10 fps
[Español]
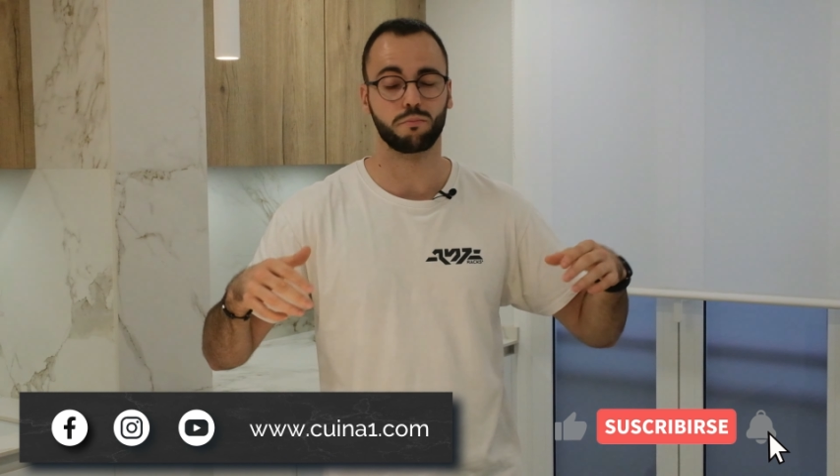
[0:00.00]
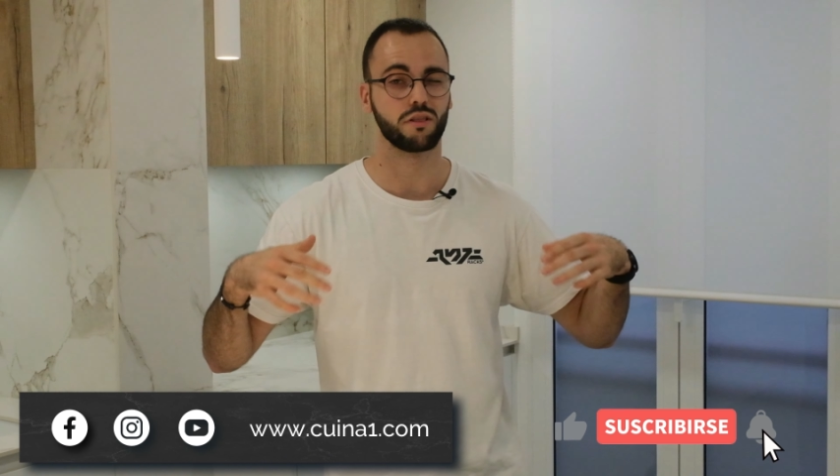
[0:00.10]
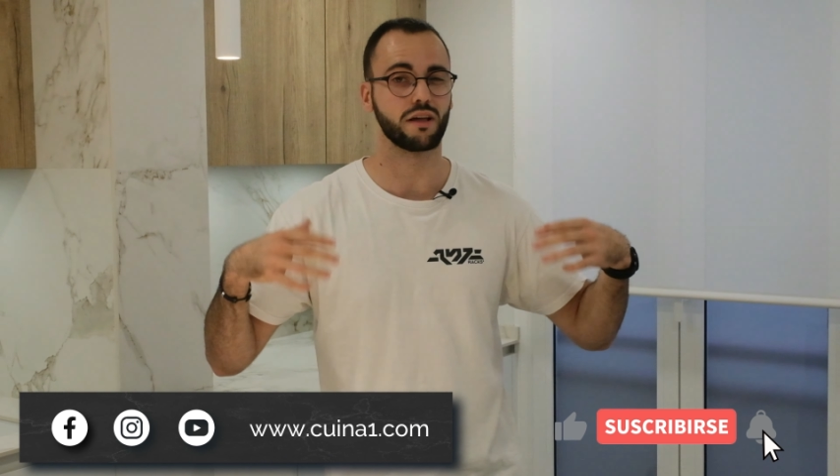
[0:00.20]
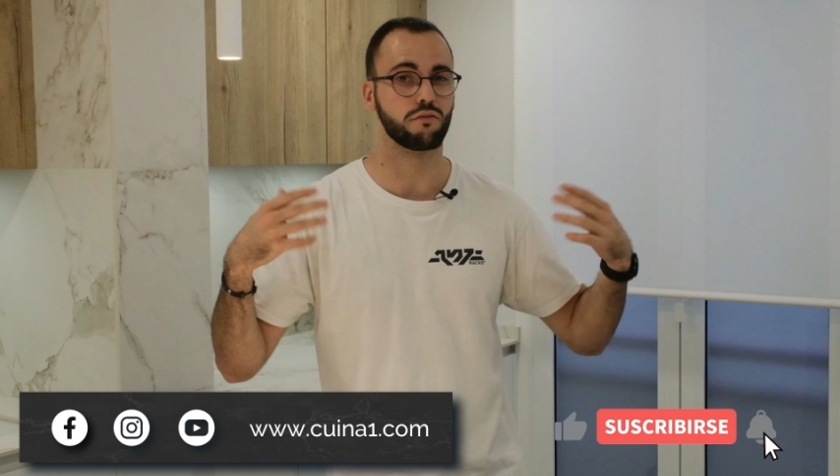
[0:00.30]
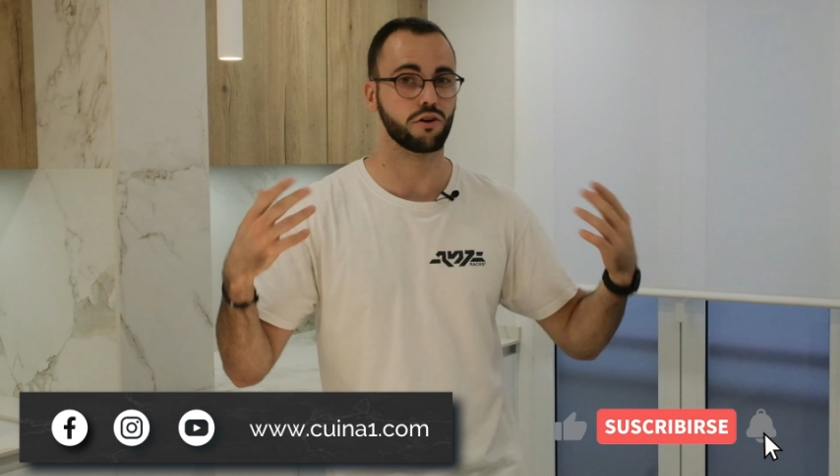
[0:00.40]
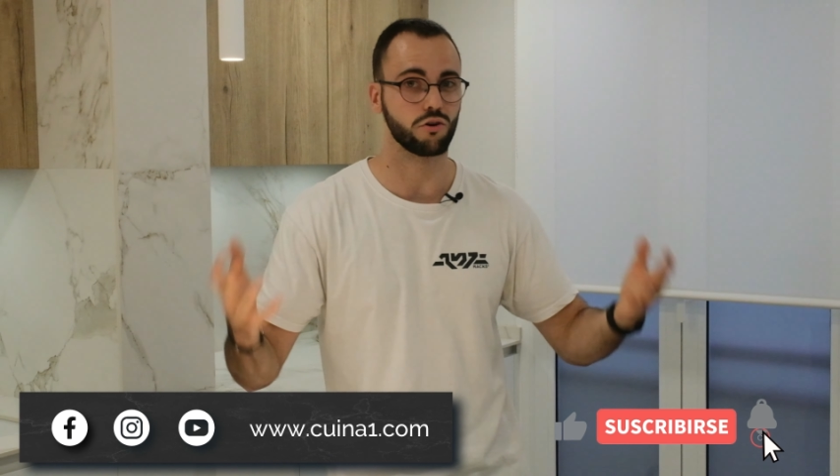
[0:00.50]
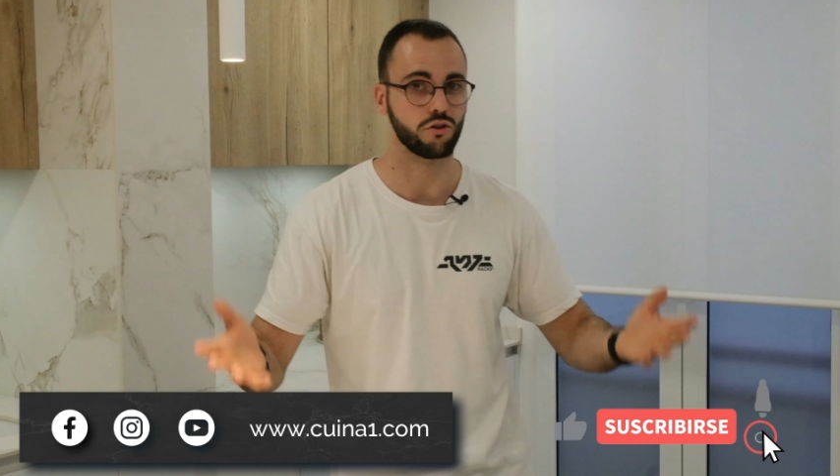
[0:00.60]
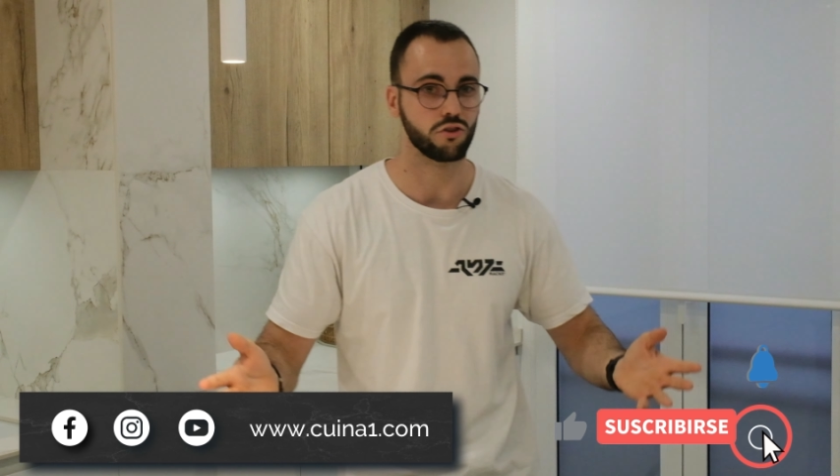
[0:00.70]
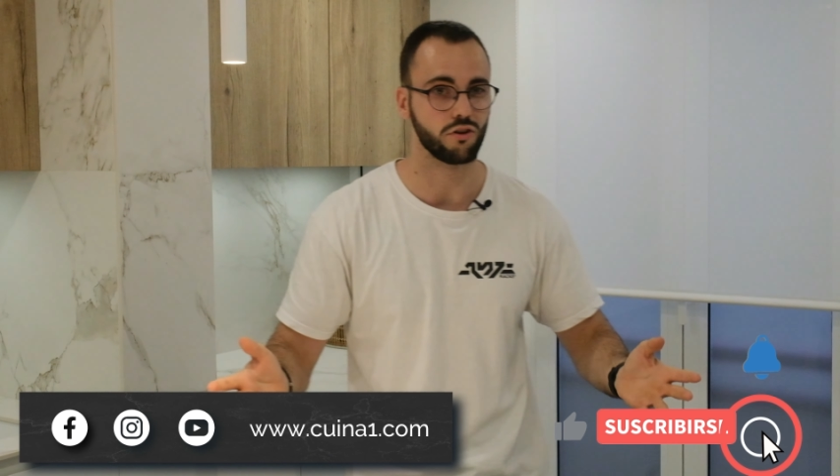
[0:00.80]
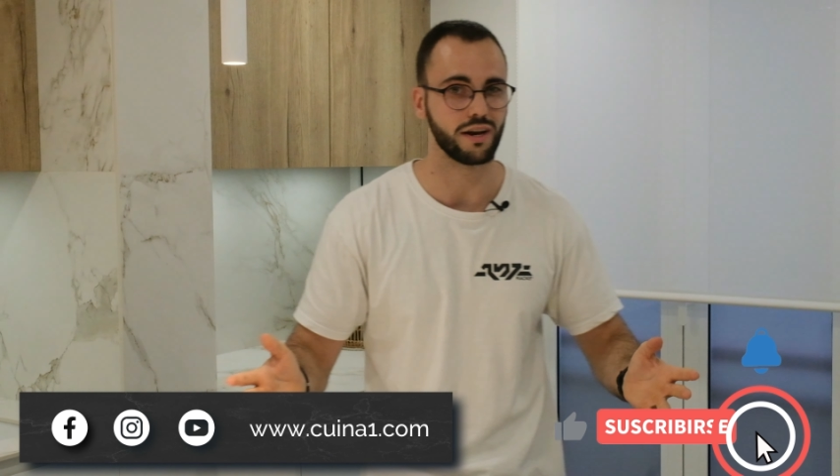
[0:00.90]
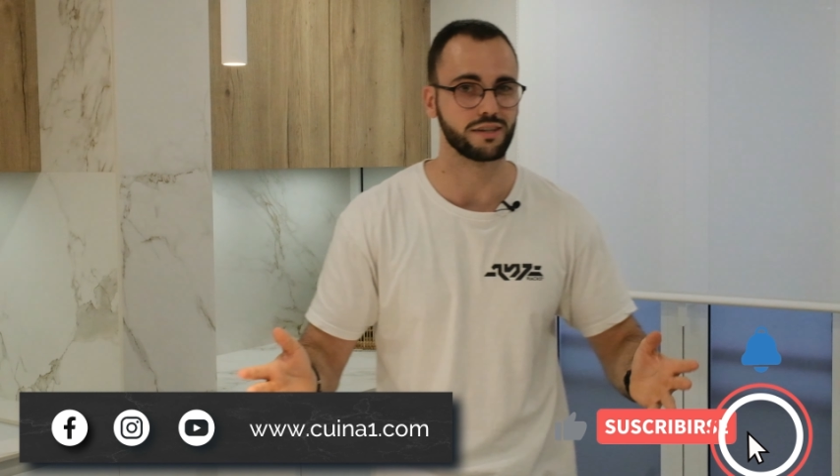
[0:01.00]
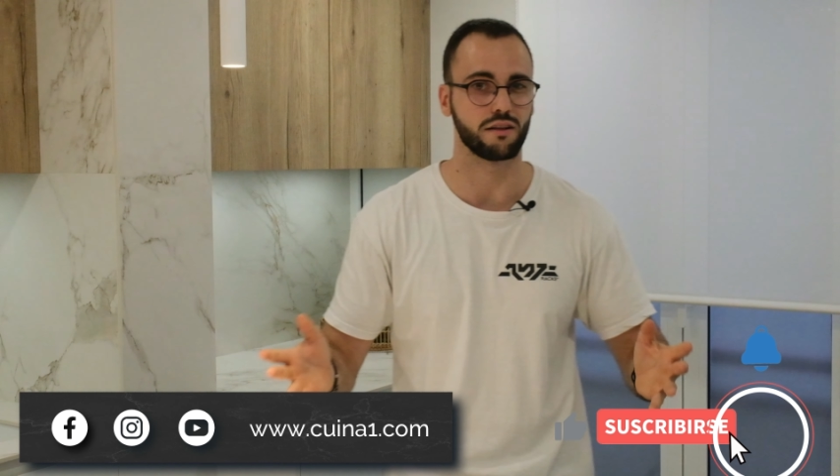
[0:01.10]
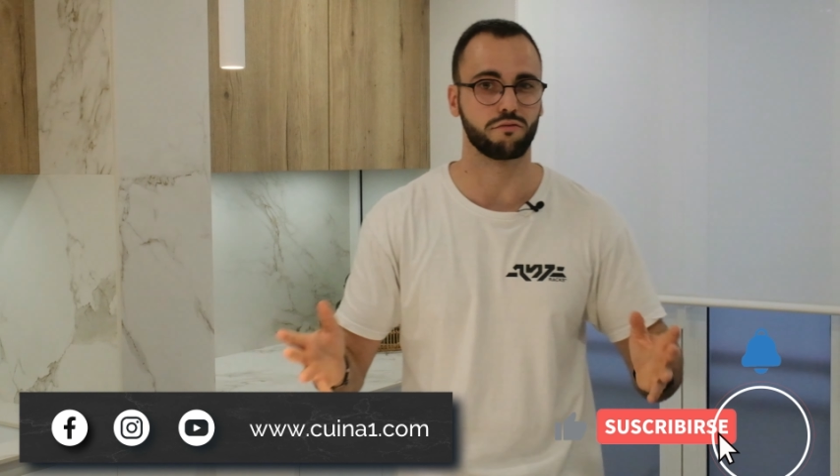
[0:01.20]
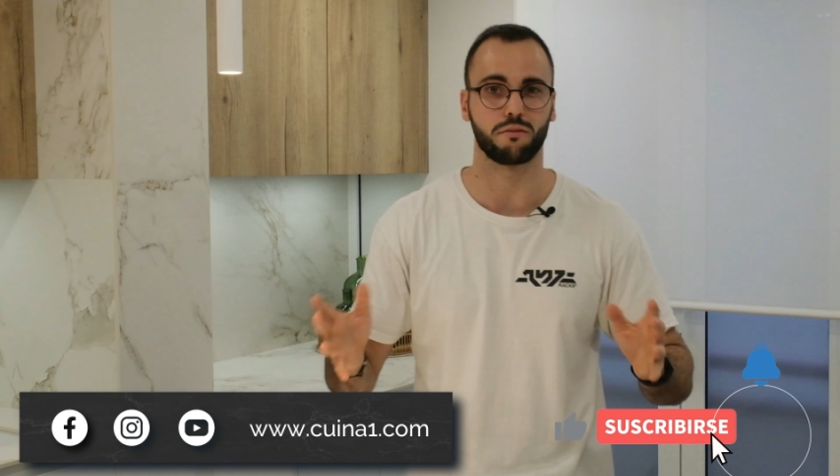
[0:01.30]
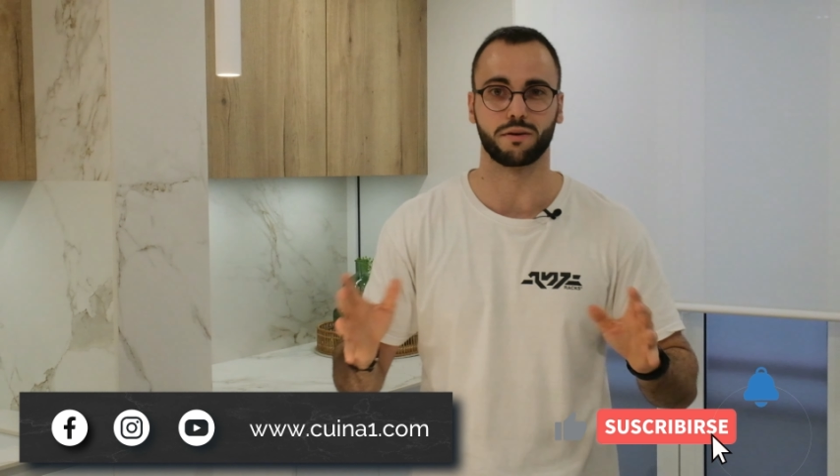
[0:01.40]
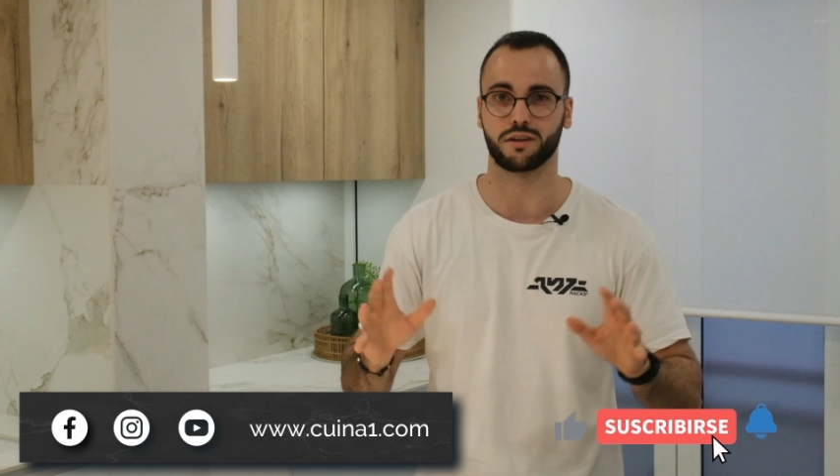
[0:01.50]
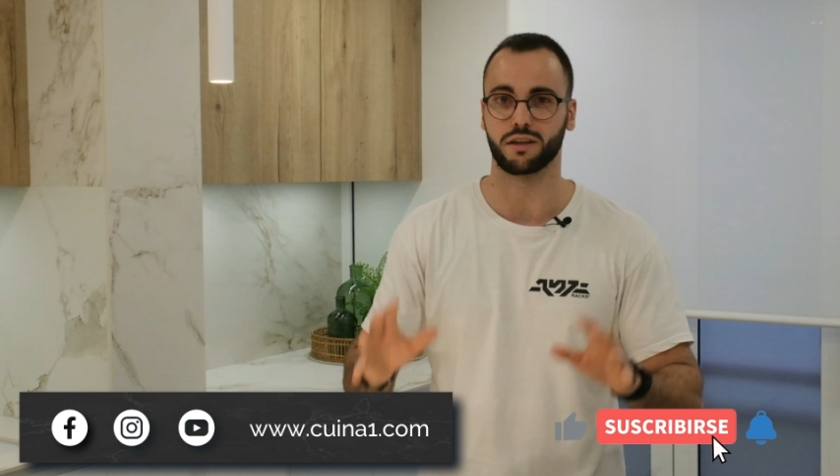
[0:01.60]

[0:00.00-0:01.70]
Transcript: portafolio con todas las reformas que